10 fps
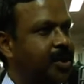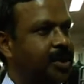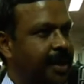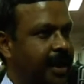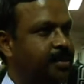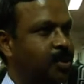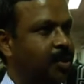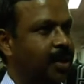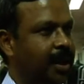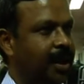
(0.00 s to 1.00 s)
एशियन गेम्स
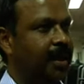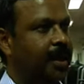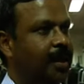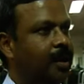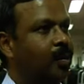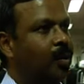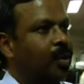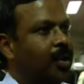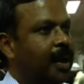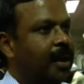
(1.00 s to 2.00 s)
होते हैं वो
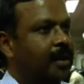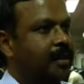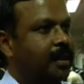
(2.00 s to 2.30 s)
इन